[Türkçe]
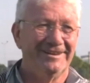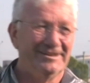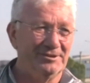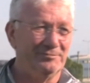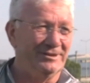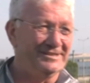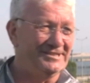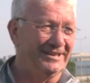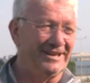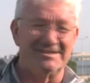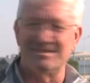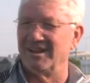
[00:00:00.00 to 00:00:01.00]
Kim gelirse
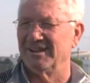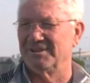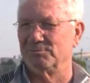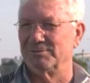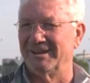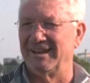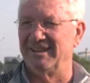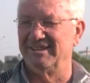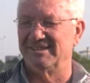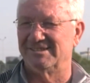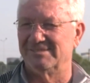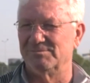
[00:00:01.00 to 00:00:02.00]
gelsin altyapıdan
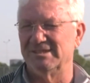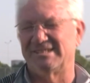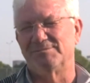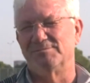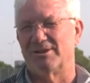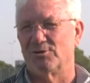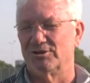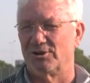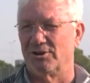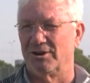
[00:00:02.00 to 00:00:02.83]
geldiği için isimler o kadar